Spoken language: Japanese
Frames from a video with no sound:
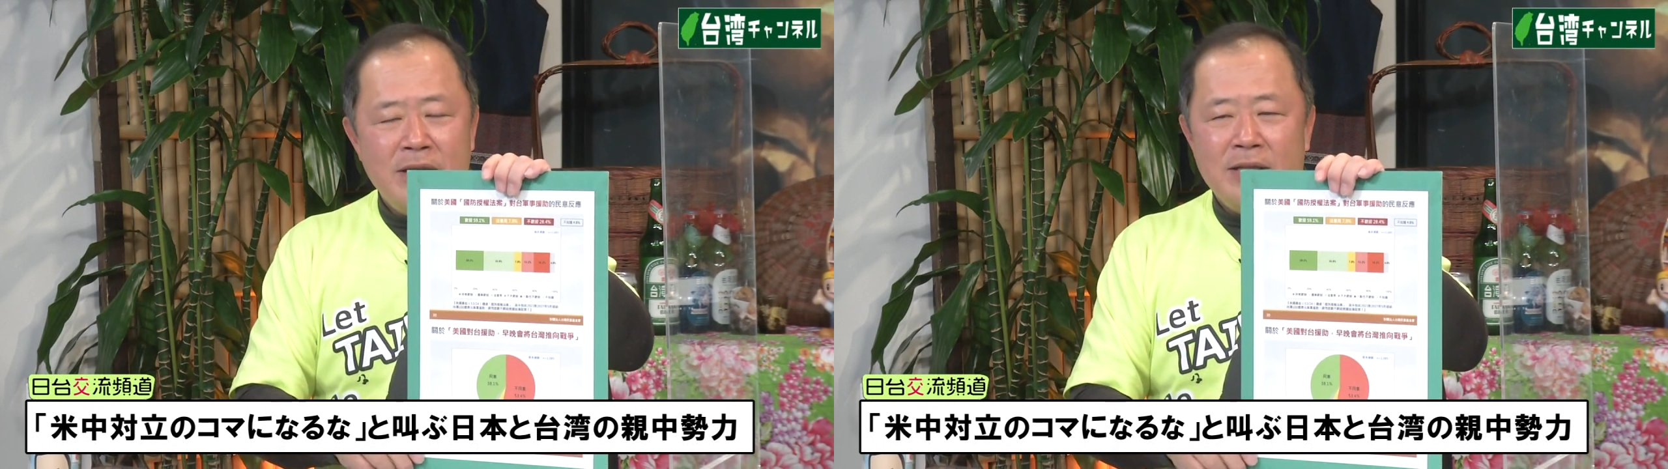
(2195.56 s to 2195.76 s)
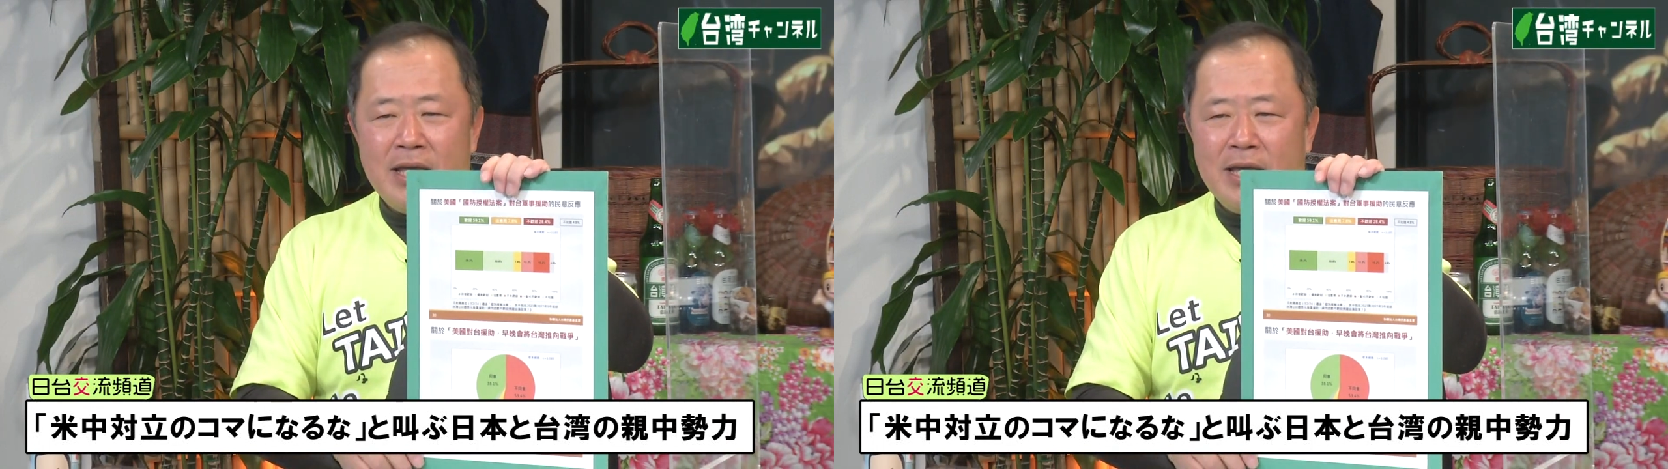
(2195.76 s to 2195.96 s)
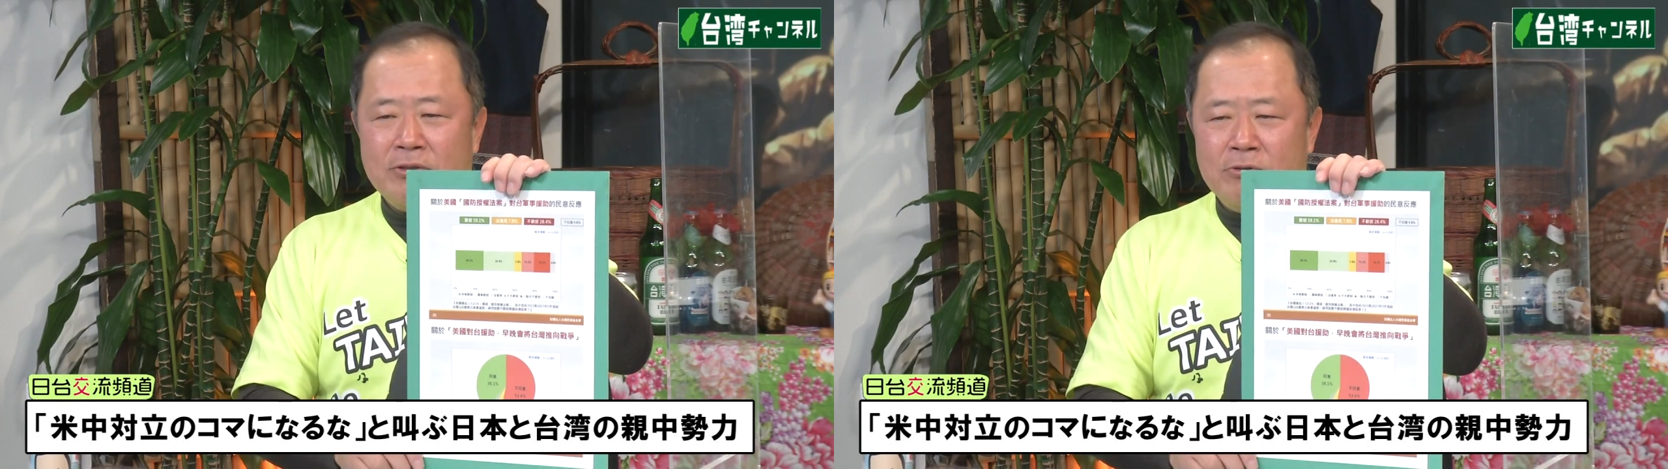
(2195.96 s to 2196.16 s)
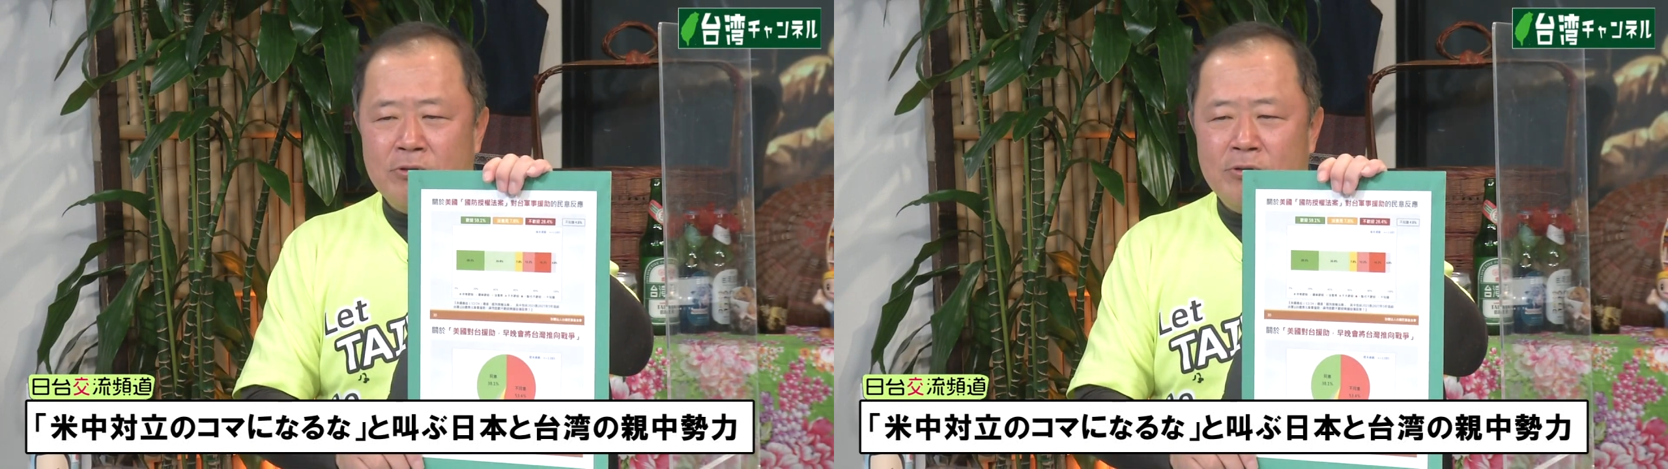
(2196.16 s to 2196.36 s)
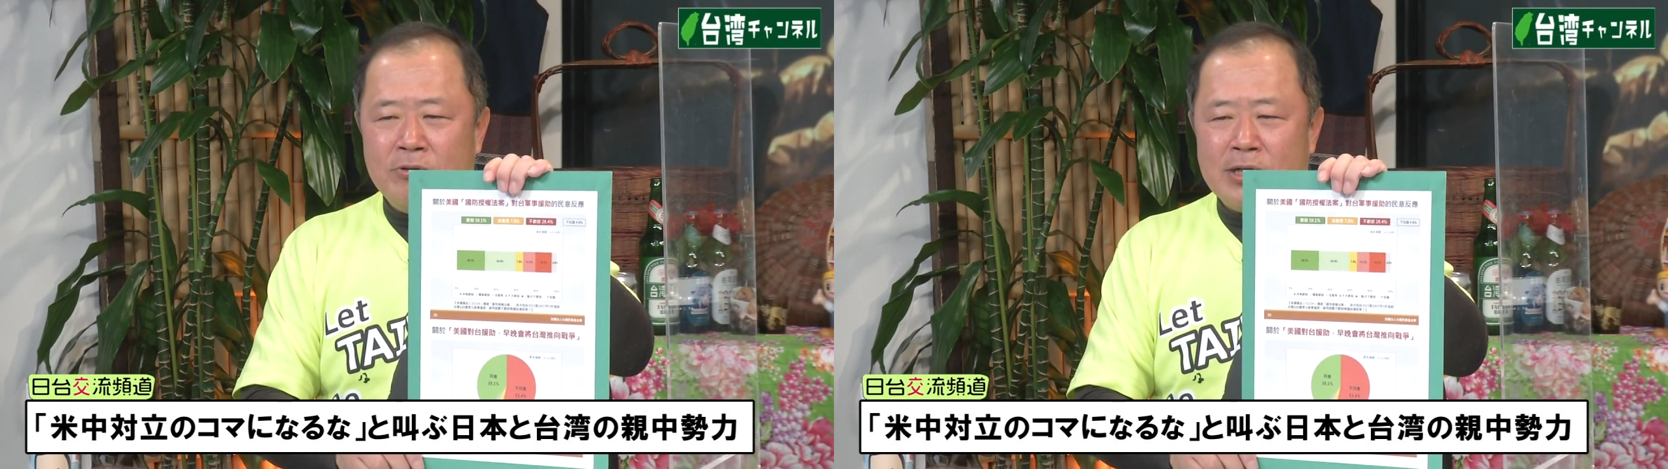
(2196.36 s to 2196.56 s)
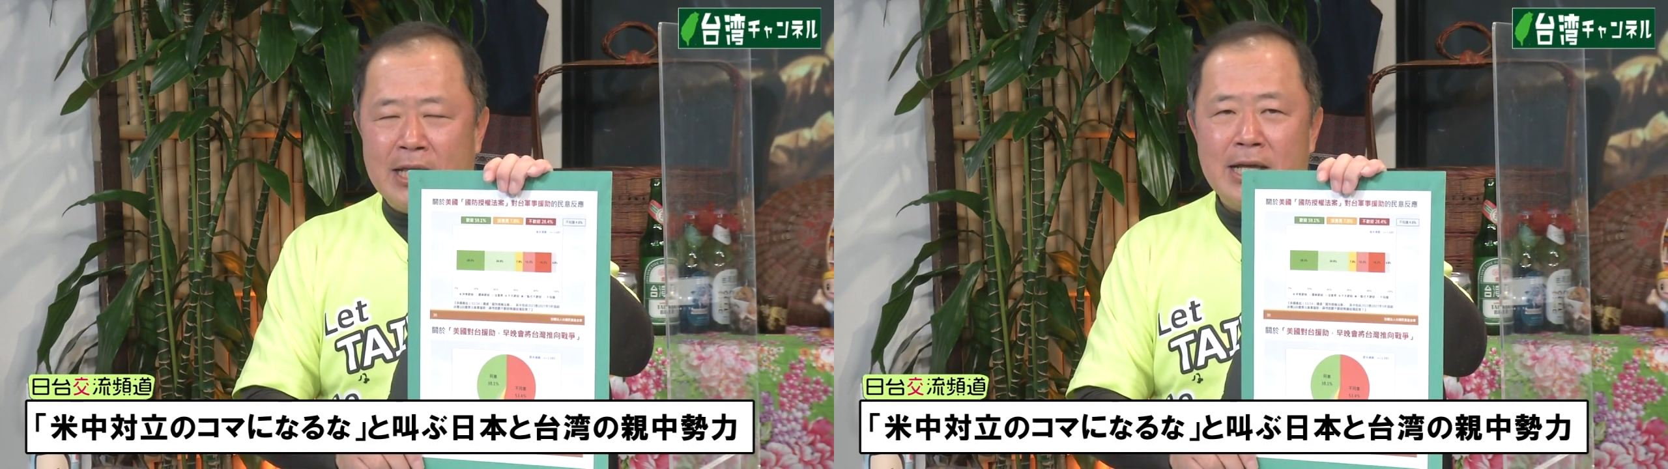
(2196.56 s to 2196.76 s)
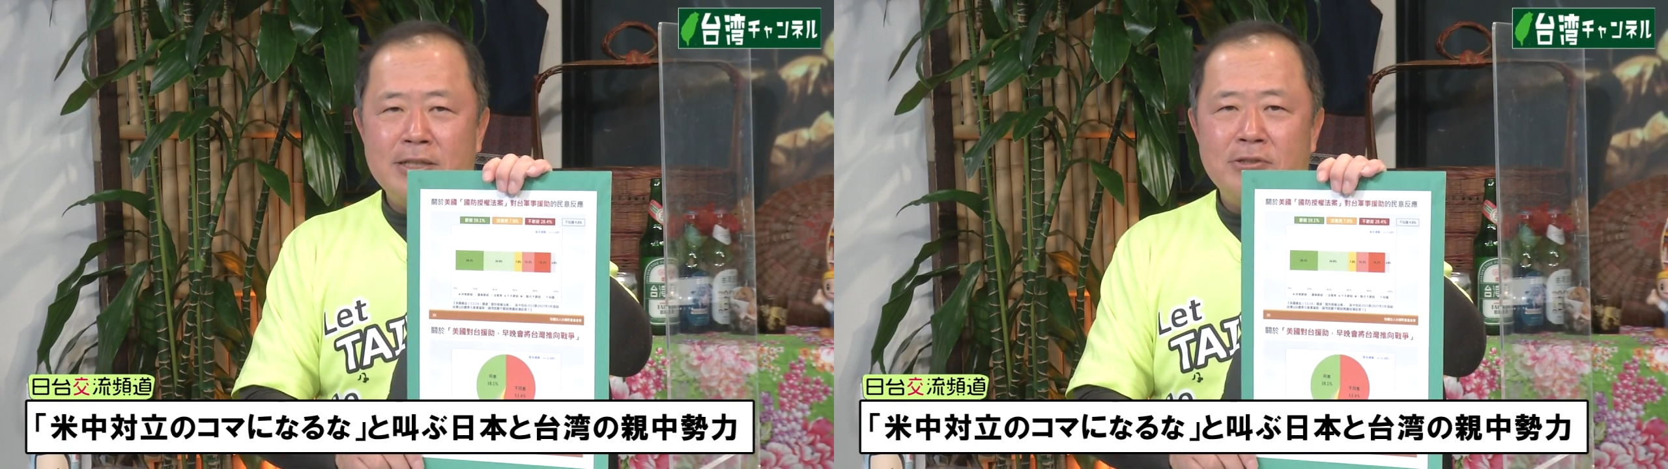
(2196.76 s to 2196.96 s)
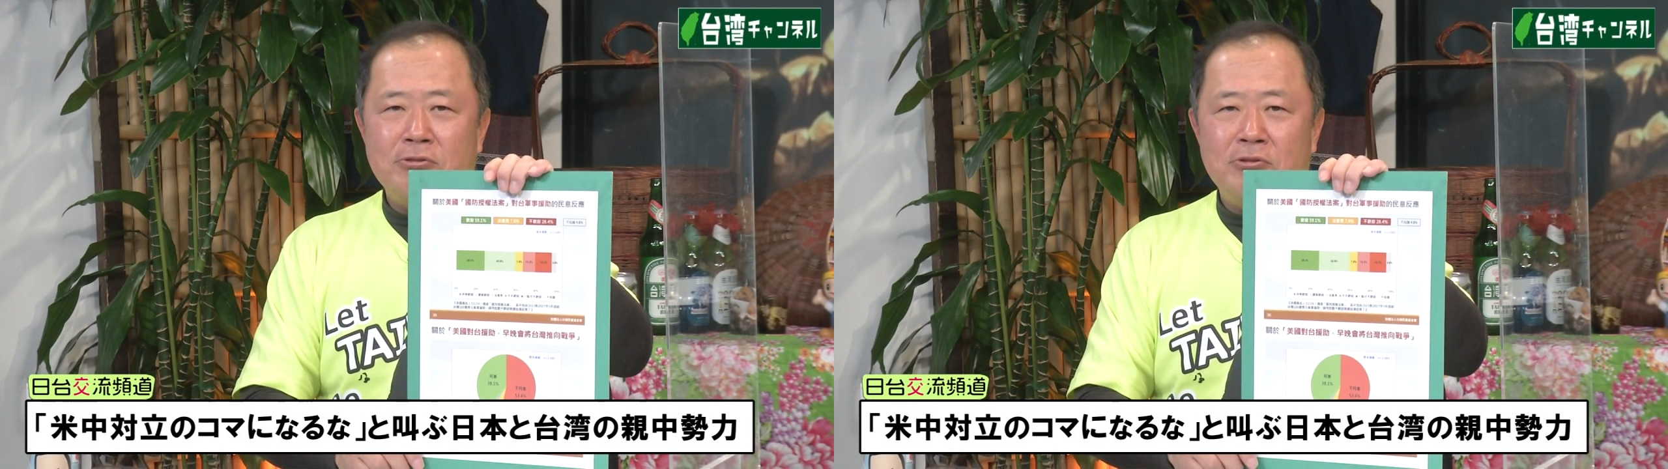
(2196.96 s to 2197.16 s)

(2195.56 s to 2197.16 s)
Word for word: うん、でその必ずそ